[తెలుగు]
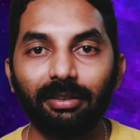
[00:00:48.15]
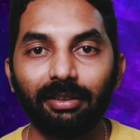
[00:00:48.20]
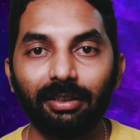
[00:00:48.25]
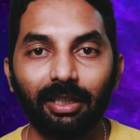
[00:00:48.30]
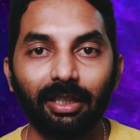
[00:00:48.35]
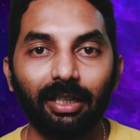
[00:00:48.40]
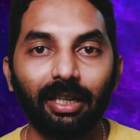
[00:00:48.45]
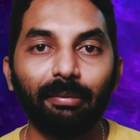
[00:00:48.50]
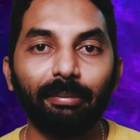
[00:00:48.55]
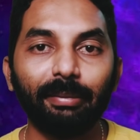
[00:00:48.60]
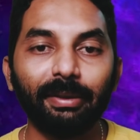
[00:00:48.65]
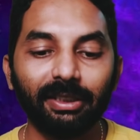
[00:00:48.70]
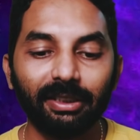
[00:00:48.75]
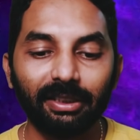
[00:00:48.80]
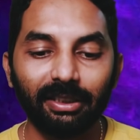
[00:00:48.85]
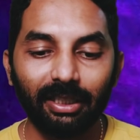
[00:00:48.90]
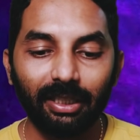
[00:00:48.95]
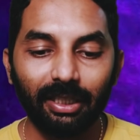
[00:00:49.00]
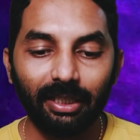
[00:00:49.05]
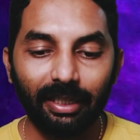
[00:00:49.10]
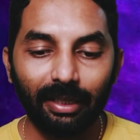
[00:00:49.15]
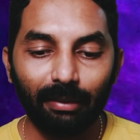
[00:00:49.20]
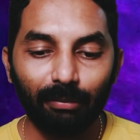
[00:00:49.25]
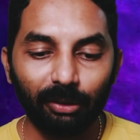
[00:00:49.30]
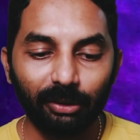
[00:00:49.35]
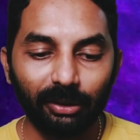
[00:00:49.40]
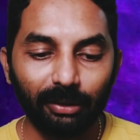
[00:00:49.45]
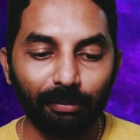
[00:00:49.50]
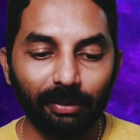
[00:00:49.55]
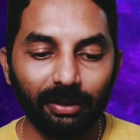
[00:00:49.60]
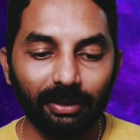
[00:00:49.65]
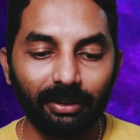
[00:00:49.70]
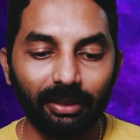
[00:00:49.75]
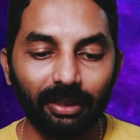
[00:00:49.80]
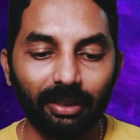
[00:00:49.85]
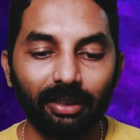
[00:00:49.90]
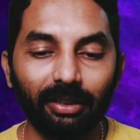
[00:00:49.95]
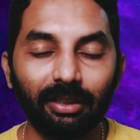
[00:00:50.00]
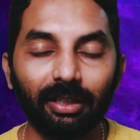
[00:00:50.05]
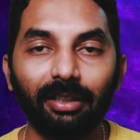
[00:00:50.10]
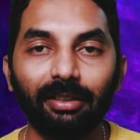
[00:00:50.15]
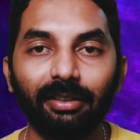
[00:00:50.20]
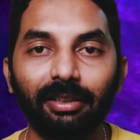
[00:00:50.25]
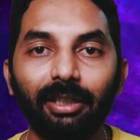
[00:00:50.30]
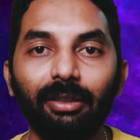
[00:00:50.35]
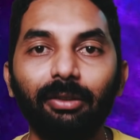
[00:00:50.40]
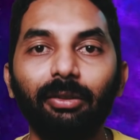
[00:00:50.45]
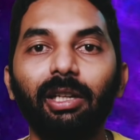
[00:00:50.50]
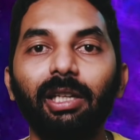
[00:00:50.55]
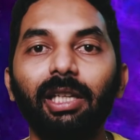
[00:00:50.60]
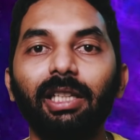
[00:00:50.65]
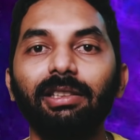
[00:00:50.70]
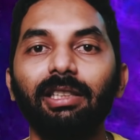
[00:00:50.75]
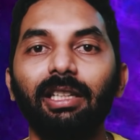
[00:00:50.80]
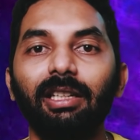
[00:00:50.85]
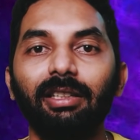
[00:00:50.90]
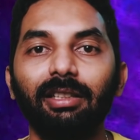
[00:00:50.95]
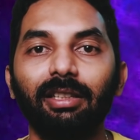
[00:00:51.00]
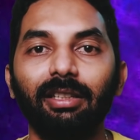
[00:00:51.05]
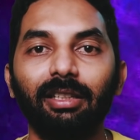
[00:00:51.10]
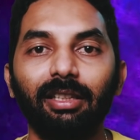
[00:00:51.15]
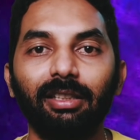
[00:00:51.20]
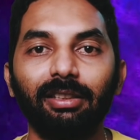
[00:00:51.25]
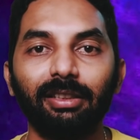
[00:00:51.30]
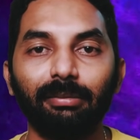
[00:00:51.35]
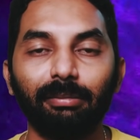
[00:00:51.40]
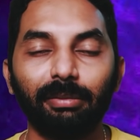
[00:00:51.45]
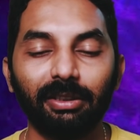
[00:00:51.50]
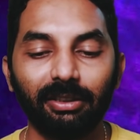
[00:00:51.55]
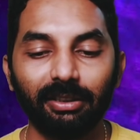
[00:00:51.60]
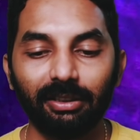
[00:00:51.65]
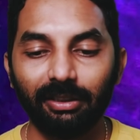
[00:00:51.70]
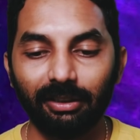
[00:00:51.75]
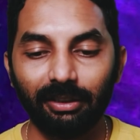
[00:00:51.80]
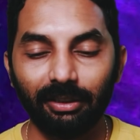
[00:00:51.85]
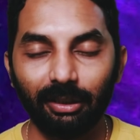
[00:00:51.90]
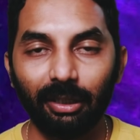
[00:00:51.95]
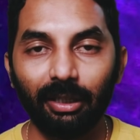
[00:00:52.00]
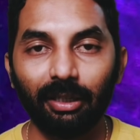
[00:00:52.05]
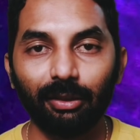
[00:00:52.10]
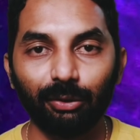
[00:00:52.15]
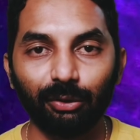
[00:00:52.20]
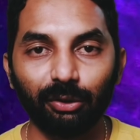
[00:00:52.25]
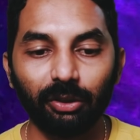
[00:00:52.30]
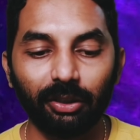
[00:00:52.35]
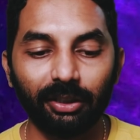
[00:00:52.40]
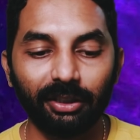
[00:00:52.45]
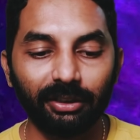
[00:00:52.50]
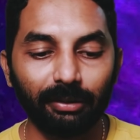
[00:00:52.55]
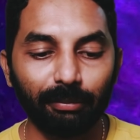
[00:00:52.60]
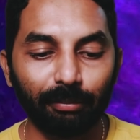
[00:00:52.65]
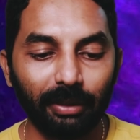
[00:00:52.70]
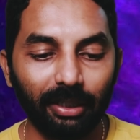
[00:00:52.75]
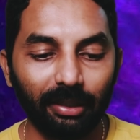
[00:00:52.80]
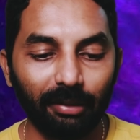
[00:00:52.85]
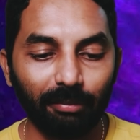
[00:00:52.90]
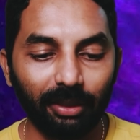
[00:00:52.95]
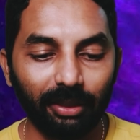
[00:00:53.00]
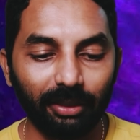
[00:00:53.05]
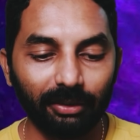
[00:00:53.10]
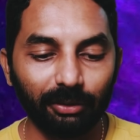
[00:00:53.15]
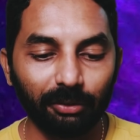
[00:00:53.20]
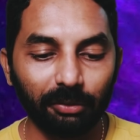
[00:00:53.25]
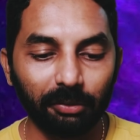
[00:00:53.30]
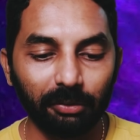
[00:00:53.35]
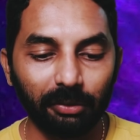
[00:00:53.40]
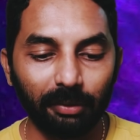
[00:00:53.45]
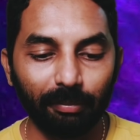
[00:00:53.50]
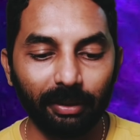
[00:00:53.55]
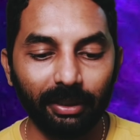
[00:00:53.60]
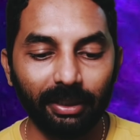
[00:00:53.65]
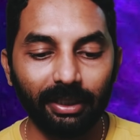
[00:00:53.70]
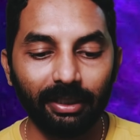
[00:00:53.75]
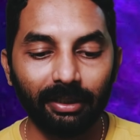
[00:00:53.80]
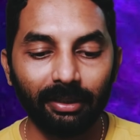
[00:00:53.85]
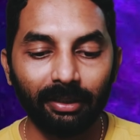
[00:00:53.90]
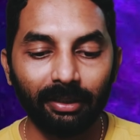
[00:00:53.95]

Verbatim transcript: నాకు అనిపించింది ఆ టైంలో చెప్పేసిన అది నీకు కూడా నచ్చలేదు కదా అని చెప్పేసి సారీ చెప్పాడనమాట సో అప్పటికి